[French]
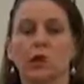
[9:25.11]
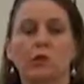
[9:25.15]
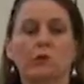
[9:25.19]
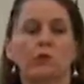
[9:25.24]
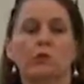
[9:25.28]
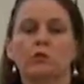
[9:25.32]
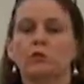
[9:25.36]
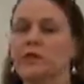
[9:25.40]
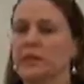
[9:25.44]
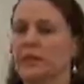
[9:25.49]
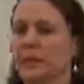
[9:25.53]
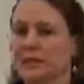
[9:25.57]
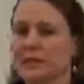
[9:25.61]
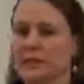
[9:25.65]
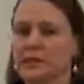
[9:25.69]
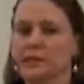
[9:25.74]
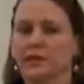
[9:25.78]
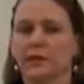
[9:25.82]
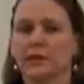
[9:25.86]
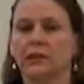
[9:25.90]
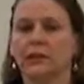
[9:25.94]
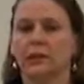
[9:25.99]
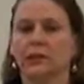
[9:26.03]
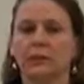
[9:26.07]
vous allez
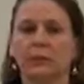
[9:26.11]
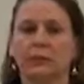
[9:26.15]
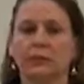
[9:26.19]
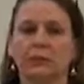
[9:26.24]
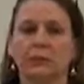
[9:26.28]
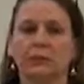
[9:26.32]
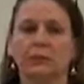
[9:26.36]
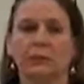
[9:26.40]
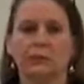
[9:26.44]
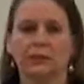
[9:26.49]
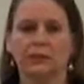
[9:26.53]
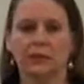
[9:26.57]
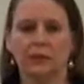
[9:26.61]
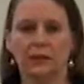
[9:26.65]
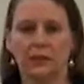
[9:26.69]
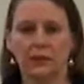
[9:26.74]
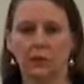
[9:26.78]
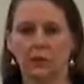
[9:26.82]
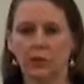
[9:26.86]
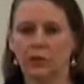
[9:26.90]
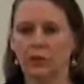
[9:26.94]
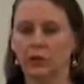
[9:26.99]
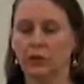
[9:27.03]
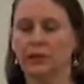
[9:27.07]
rester accroché pensant
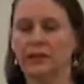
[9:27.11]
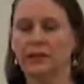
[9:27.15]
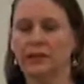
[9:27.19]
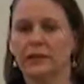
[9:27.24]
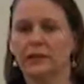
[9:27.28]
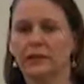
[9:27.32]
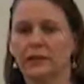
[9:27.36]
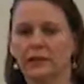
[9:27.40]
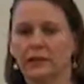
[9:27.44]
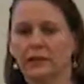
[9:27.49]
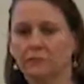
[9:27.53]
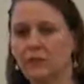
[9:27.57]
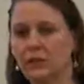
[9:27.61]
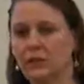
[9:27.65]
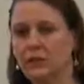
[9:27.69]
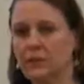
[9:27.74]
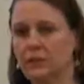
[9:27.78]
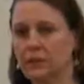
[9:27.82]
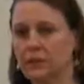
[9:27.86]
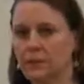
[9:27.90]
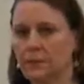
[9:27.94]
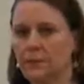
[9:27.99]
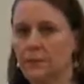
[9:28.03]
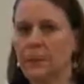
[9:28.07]
que le gain est
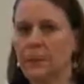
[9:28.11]
imminent